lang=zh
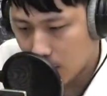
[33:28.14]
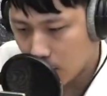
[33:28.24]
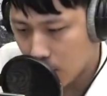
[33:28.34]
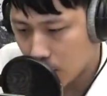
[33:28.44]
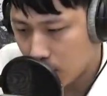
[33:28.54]

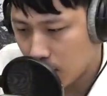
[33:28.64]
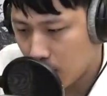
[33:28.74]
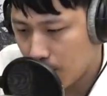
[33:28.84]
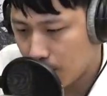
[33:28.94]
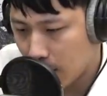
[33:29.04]
始哦是
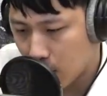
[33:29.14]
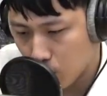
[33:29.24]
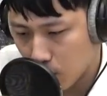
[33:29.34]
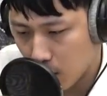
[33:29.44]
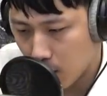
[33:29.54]
要家
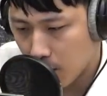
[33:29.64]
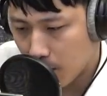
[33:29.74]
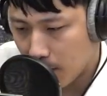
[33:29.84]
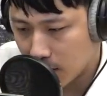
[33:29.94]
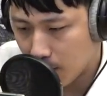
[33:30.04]
属呢
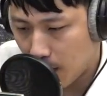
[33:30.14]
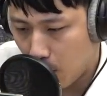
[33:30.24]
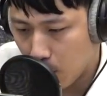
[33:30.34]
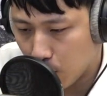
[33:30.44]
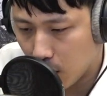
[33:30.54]
把三百
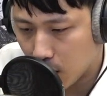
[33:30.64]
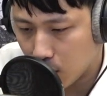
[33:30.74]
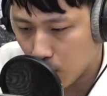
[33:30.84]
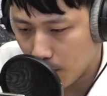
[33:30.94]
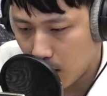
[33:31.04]
万元
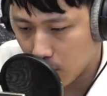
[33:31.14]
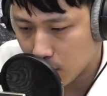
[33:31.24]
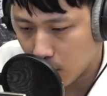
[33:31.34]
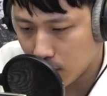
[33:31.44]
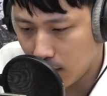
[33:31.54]
准备好
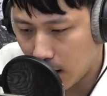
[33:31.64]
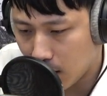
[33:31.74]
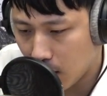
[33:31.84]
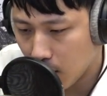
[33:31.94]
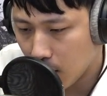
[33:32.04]
之后带
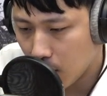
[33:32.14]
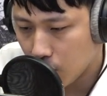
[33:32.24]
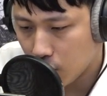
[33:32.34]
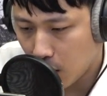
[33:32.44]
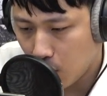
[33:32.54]
到
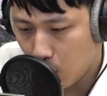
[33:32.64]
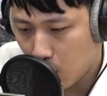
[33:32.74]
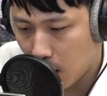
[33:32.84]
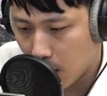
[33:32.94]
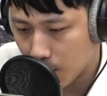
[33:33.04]
彰
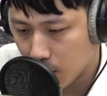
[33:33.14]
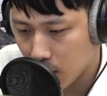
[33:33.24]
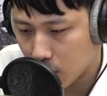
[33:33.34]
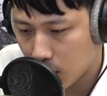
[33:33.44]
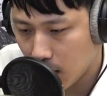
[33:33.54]
化这
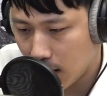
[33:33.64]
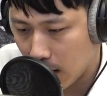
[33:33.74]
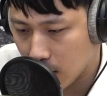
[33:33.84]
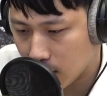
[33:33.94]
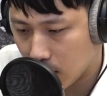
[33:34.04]
个深
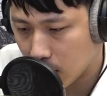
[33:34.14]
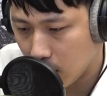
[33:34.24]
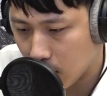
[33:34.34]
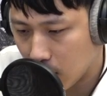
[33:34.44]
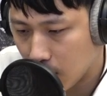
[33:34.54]
港乡
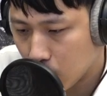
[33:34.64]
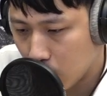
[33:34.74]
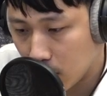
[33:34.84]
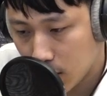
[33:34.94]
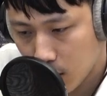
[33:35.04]
一个
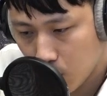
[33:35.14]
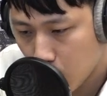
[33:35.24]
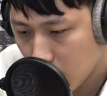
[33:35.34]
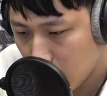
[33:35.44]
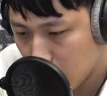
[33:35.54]
全新
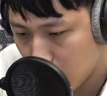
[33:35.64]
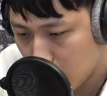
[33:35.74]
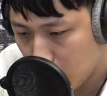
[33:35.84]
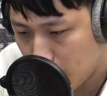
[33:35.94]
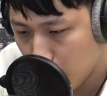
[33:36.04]
工业
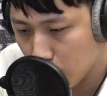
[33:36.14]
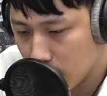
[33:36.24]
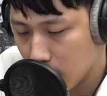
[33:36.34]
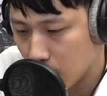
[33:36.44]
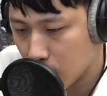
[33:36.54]
区附
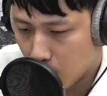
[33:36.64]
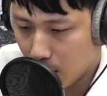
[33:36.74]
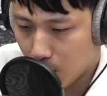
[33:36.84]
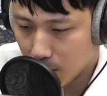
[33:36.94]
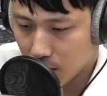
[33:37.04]
近哦。哦，
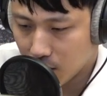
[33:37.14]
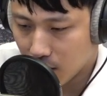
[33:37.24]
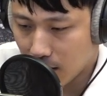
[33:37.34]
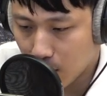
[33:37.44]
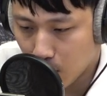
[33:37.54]
那我们的这
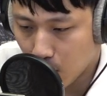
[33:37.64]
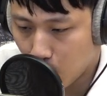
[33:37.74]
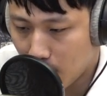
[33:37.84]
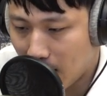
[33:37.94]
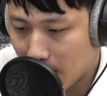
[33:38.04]
个干员
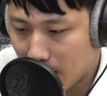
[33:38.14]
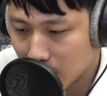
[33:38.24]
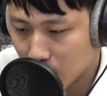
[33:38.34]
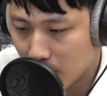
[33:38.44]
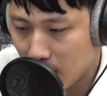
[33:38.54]
欧巴
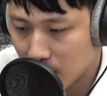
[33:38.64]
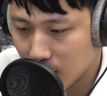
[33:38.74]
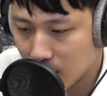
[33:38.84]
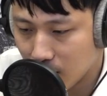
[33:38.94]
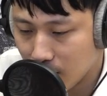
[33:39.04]
嘛就陪
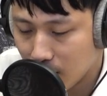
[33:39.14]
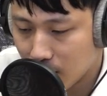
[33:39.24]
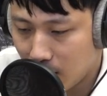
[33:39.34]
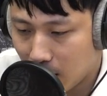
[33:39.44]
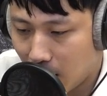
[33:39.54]
着
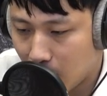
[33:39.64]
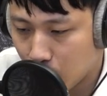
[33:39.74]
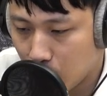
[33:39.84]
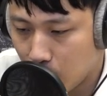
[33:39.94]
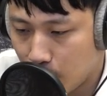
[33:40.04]
太太
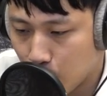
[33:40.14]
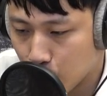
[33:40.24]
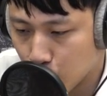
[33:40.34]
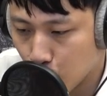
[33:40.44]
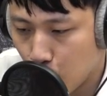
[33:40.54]
要去
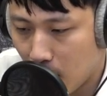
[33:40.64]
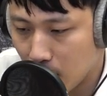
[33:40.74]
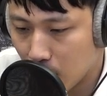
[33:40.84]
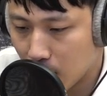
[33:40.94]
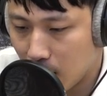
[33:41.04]
付赎
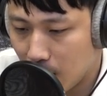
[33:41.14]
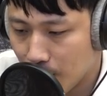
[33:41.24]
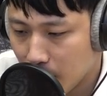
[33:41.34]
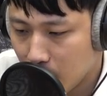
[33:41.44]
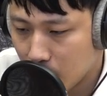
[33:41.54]
款哦。那
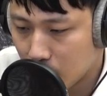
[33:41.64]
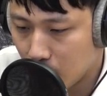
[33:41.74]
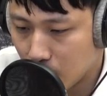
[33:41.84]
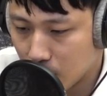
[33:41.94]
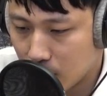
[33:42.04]

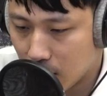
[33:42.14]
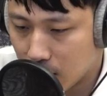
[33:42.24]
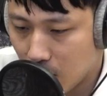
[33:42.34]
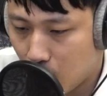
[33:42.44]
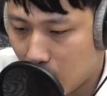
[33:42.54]
从这
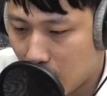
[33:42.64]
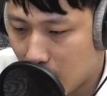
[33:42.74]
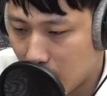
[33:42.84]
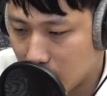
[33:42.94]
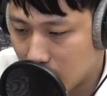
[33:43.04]
个彰
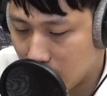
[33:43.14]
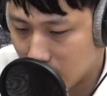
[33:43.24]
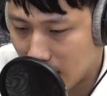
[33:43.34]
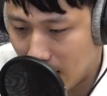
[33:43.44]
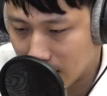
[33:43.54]
化一直一
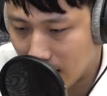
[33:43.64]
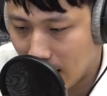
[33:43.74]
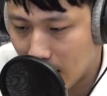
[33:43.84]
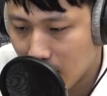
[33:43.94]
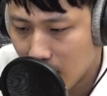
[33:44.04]
直开着
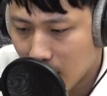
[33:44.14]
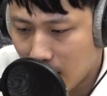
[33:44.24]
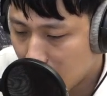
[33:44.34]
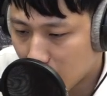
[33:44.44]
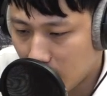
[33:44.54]
开，
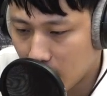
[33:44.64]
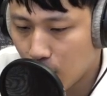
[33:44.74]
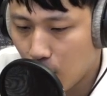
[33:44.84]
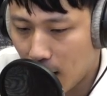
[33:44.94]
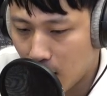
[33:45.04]
绕到天
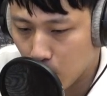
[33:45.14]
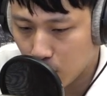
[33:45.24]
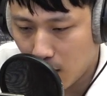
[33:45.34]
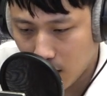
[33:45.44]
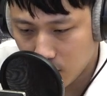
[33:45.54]
都黑了，
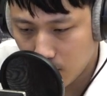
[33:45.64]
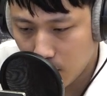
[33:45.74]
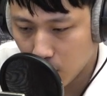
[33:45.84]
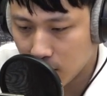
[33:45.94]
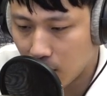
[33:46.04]
都还是
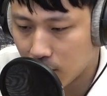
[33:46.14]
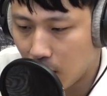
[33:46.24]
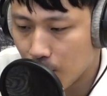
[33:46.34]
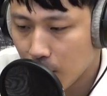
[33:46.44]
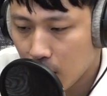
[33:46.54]
没有交
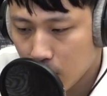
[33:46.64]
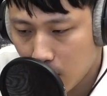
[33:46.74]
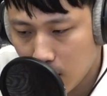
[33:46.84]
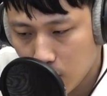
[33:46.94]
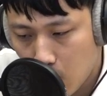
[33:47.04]
到。
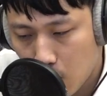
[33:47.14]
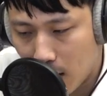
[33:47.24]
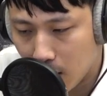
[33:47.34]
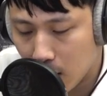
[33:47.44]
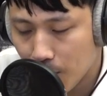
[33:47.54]
但是后
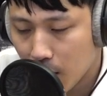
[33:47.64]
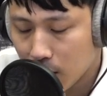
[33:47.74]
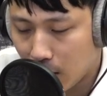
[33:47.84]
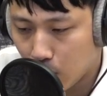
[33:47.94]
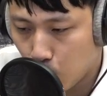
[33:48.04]
来呢，
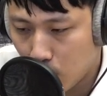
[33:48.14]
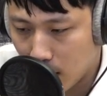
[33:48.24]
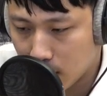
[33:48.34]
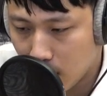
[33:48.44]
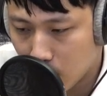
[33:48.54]
他又突
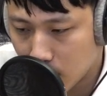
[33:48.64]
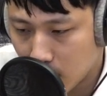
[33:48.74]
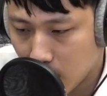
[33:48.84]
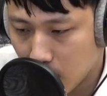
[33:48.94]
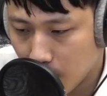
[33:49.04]
然叫这
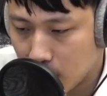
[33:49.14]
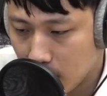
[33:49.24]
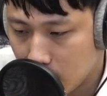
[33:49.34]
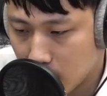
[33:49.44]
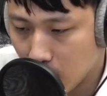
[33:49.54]
个
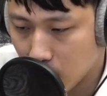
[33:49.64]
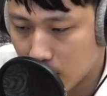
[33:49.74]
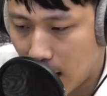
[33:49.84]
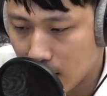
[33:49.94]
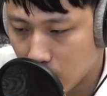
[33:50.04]
妻子哦
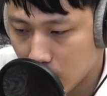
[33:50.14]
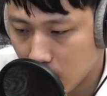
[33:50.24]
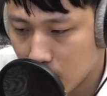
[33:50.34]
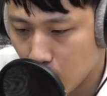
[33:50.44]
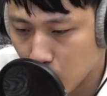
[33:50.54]
开着
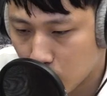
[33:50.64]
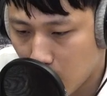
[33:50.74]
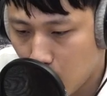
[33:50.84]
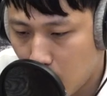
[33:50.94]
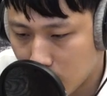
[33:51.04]
车从
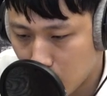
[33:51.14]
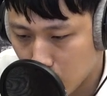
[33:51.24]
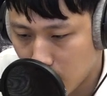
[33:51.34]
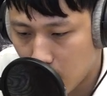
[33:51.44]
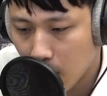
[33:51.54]
彰化交
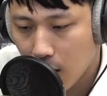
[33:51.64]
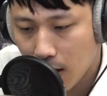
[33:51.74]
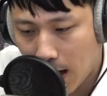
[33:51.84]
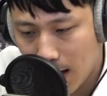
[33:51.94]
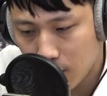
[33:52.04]
流道
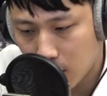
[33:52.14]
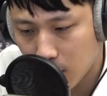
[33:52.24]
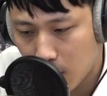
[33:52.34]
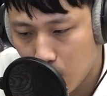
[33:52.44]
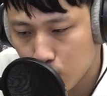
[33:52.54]
开上
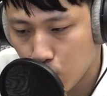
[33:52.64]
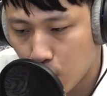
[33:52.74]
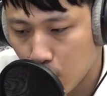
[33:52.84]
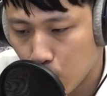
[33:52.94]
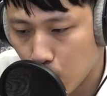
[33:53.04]
了高速
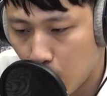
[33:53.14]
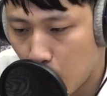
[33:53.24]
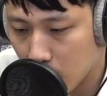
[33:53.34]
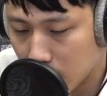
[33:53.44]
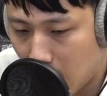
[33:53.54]
公路哦，
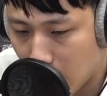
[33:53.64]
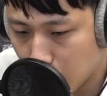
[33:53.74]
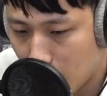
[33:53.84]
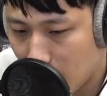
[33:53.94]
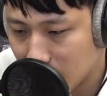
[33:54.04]
往台
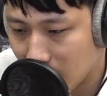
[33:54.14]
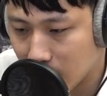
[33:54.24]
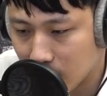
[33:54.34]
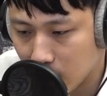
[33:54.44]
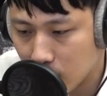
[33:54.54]
中方
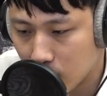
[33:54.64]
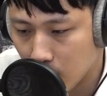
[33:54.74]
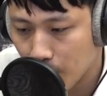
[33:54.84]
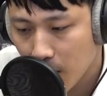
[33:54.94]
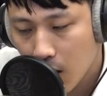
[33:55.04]
向行驶。